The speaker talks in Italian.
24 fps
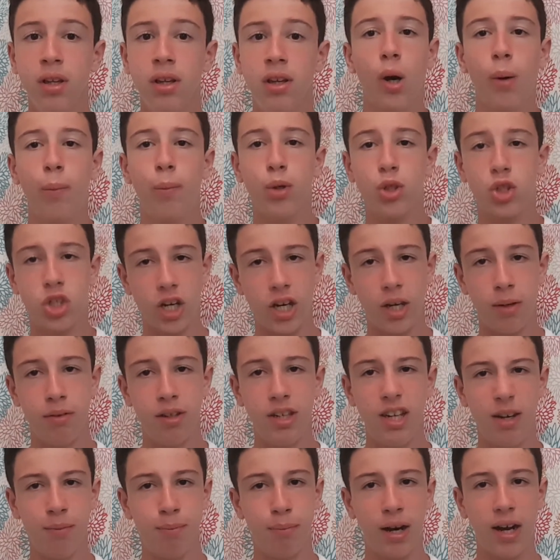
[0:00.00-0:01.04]
Dopo c'è
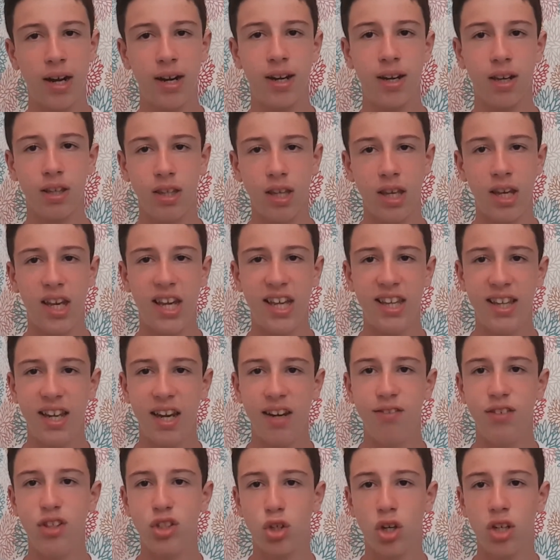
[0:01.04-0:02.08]
il, il bug de,
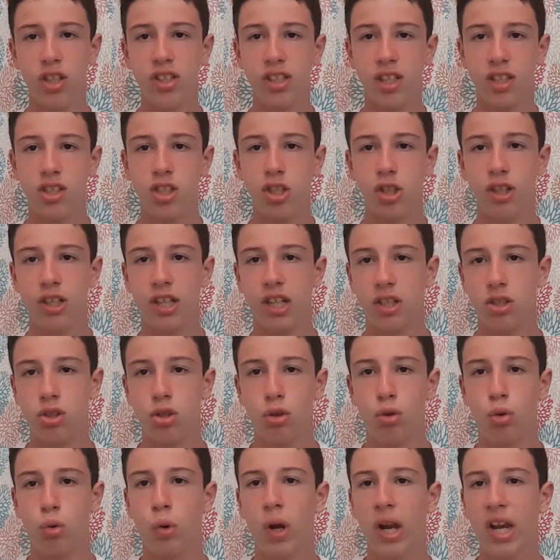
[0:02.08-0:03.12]
delle visualizzazioni che
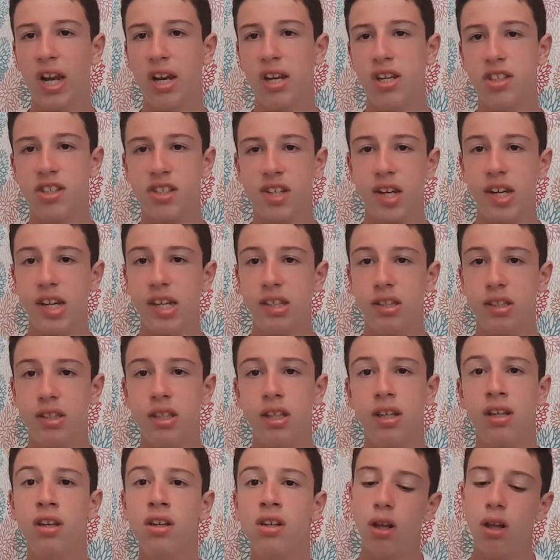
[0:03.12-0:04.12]
sono uguali agli iscritti